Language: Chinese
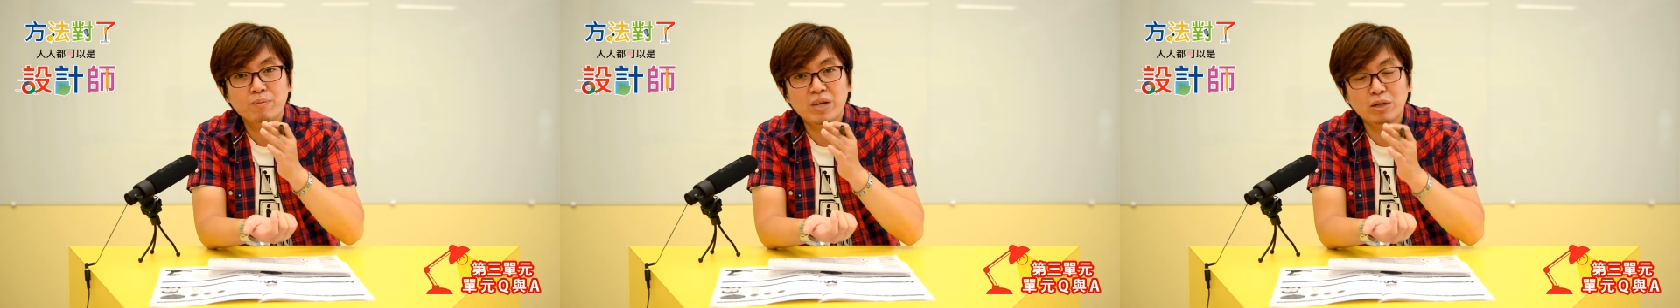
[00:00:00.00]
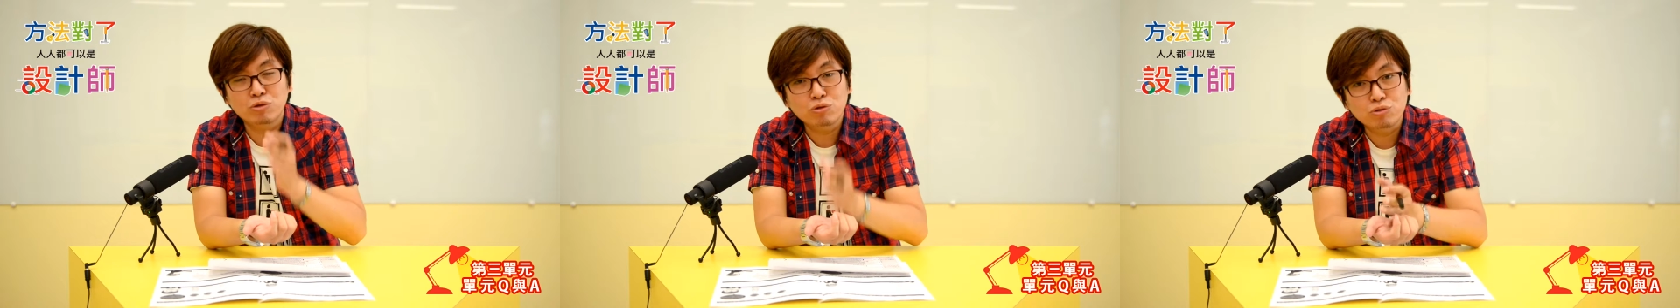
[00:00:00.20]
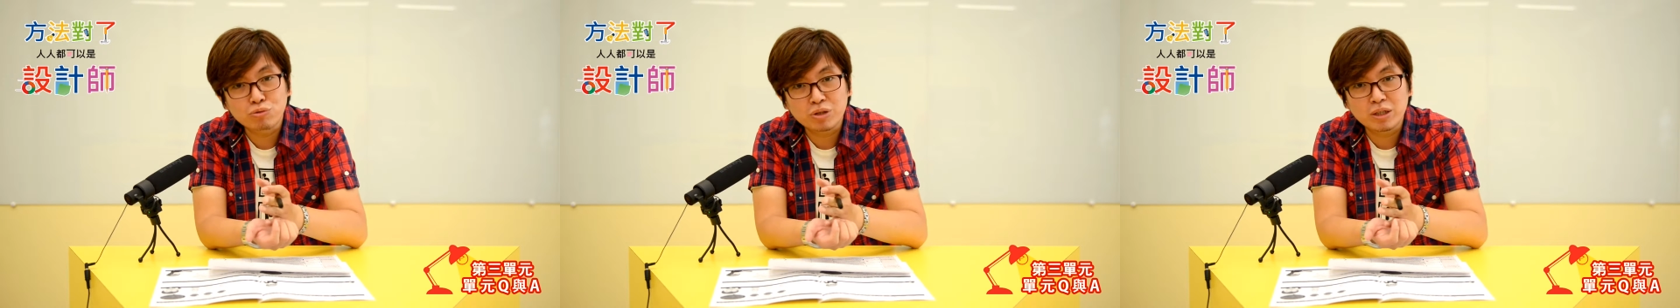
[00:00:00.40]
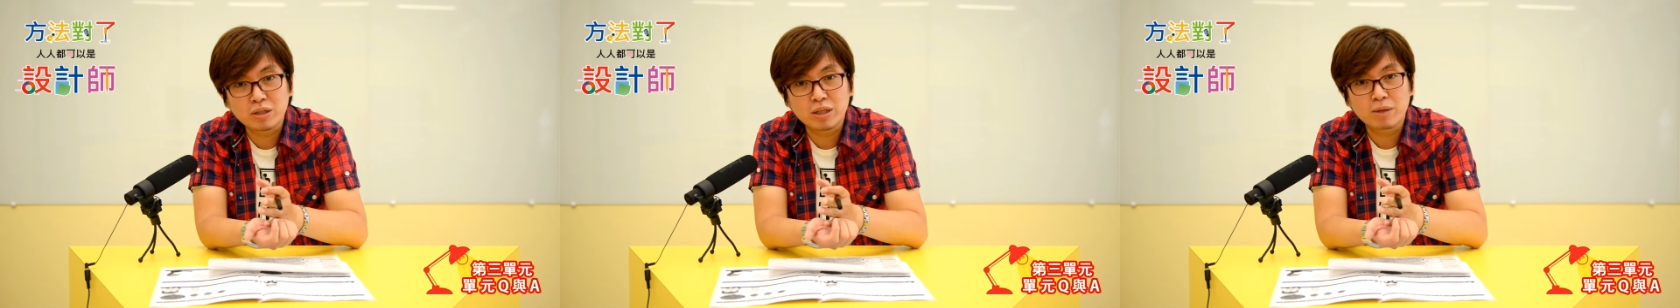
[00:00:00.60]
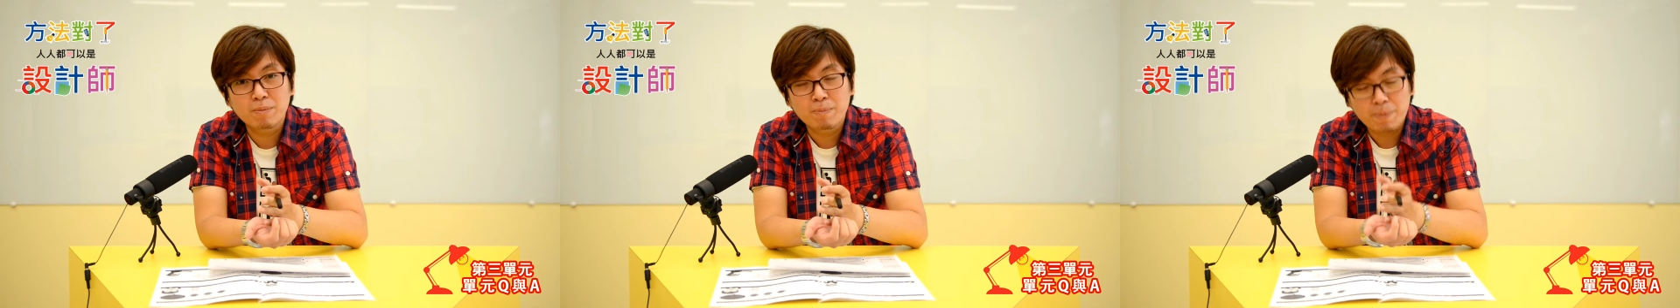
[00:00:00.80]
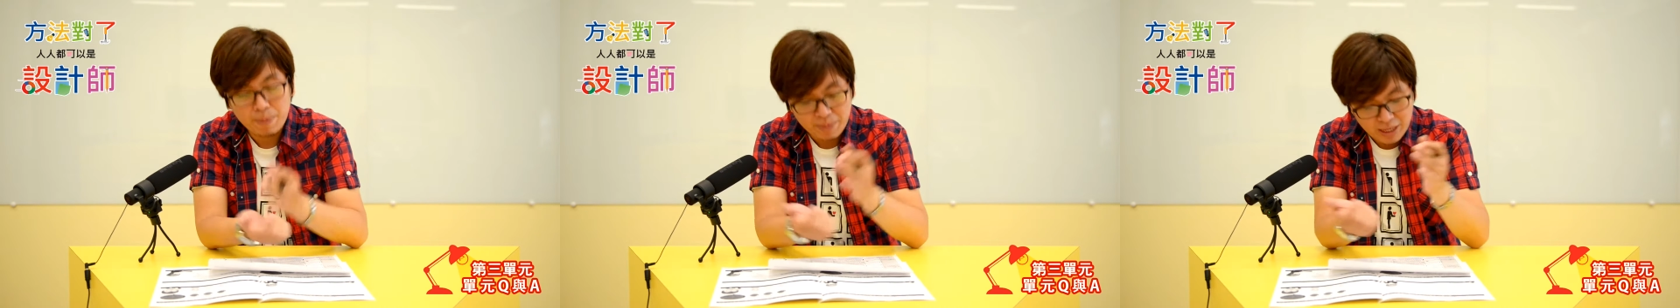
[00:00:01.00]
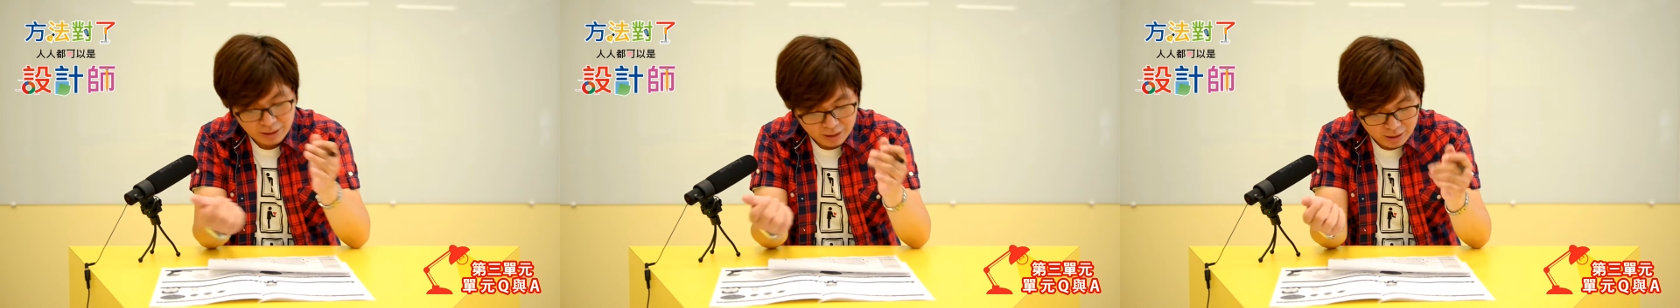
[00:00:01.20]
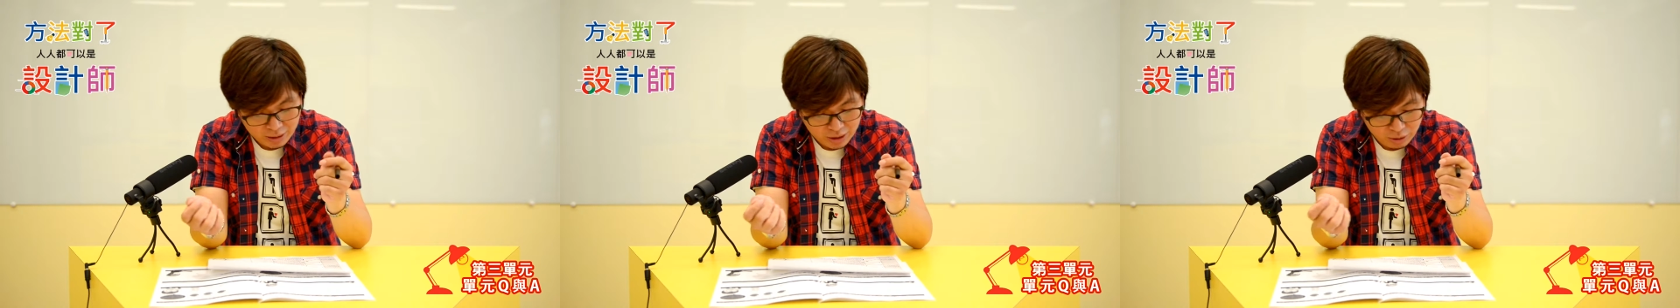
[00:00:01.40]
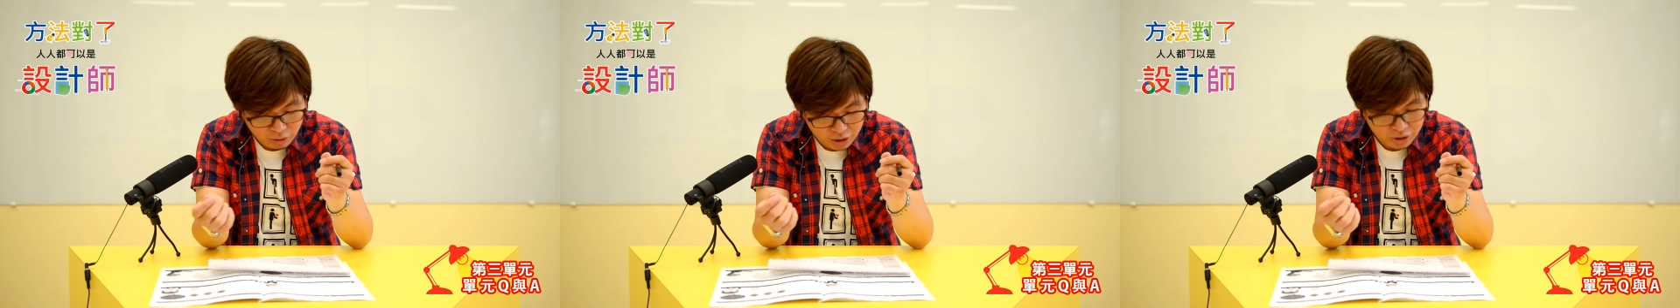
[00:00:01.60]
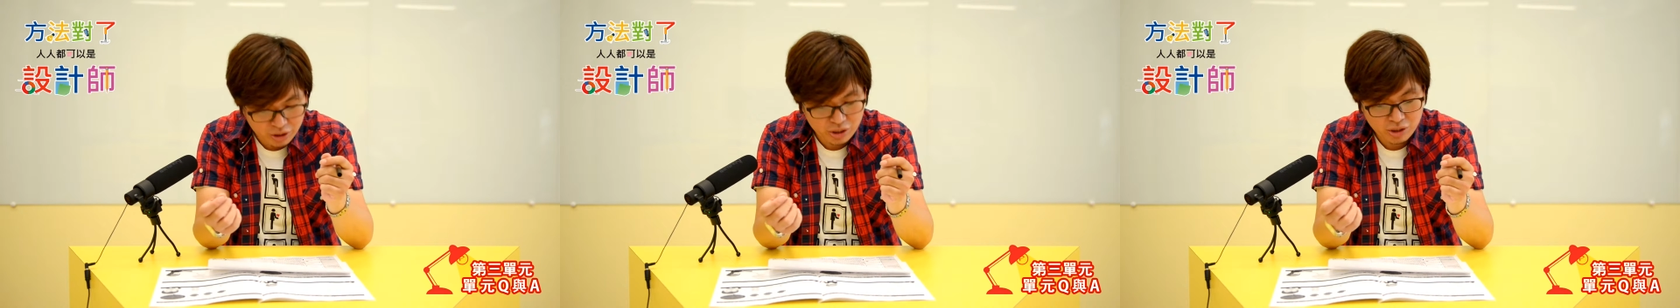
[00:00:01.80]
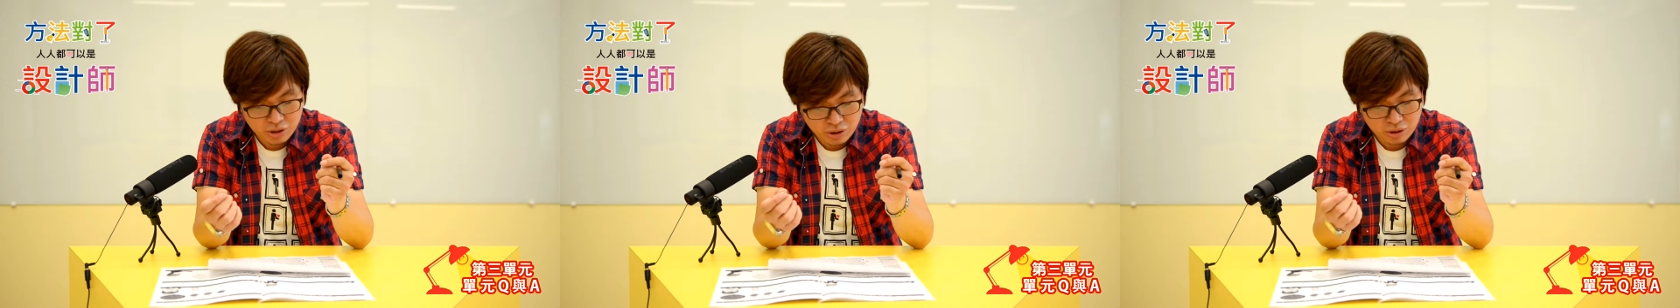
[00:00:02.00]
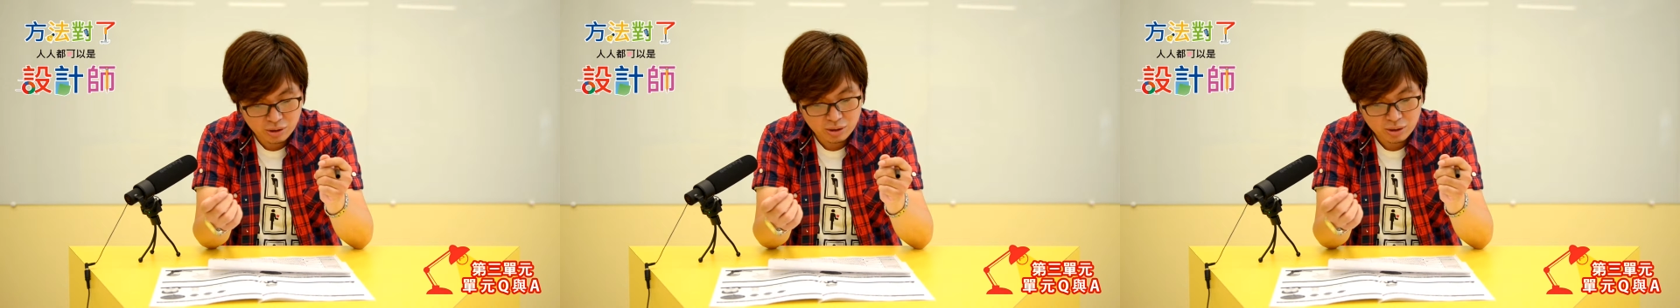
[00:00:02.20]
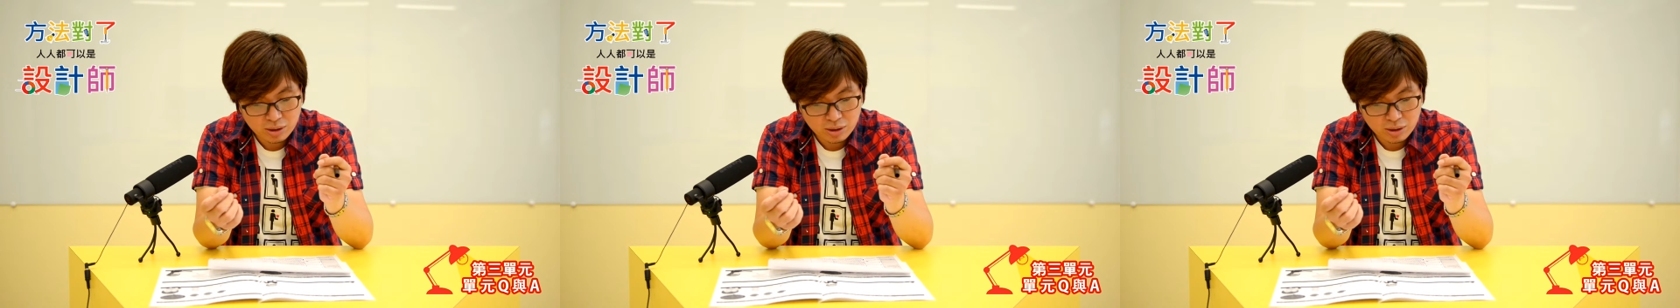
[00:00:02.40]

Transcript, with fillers: 要去注意的。那这个阶段其实，